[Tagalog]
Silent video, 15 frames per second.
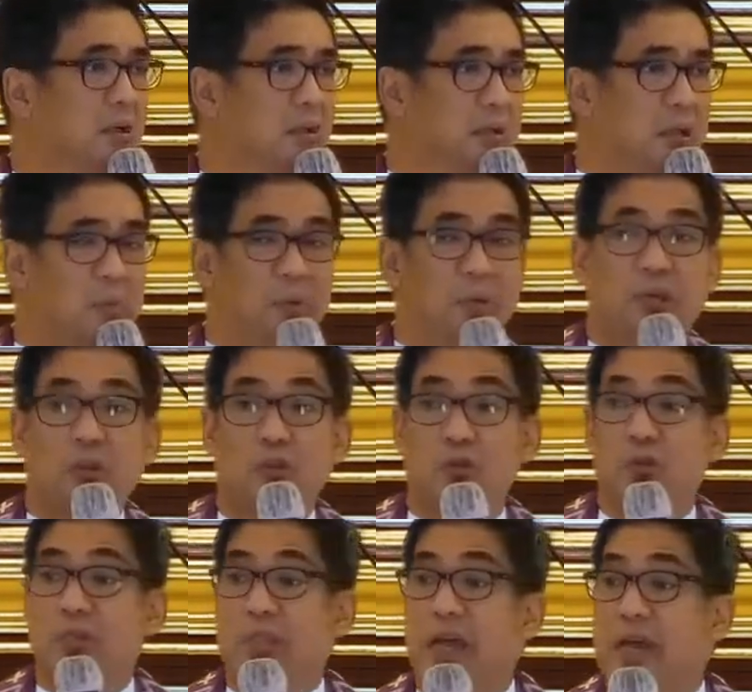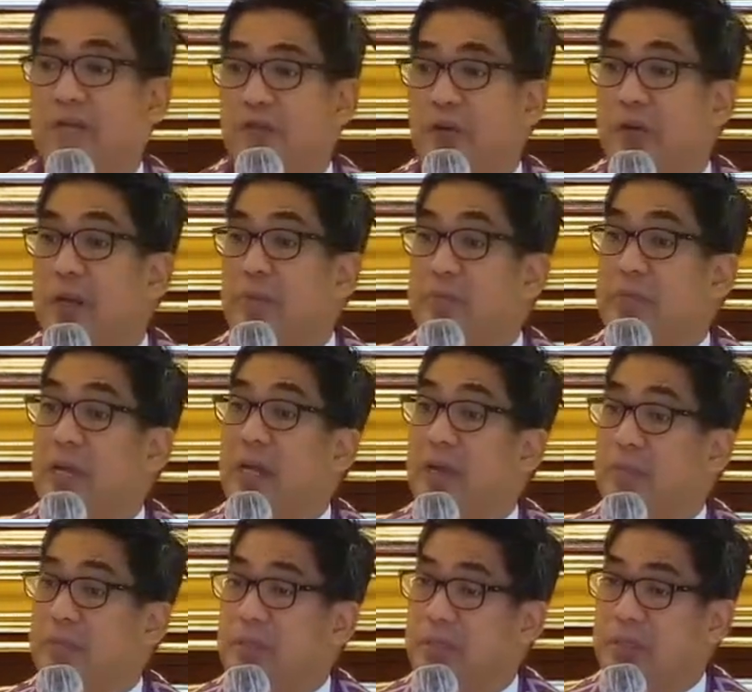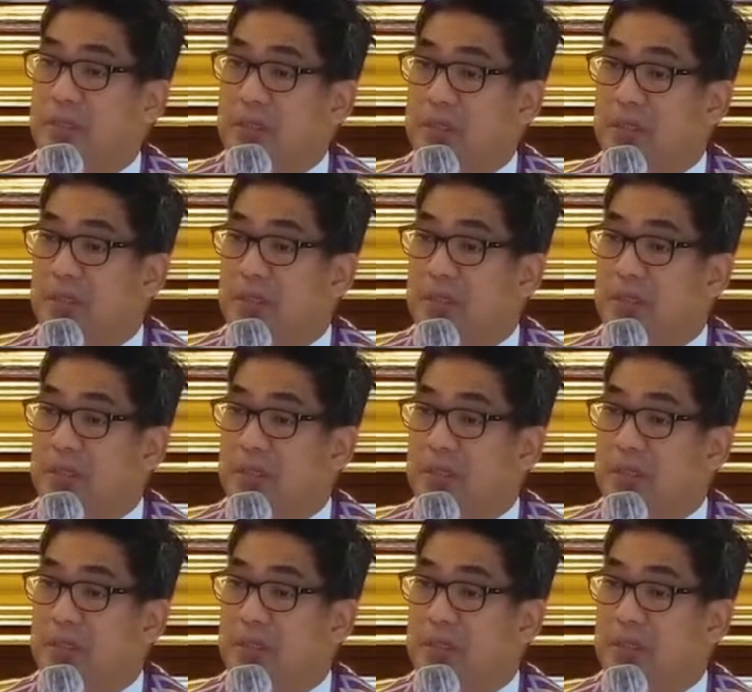They begin to stand for themselves.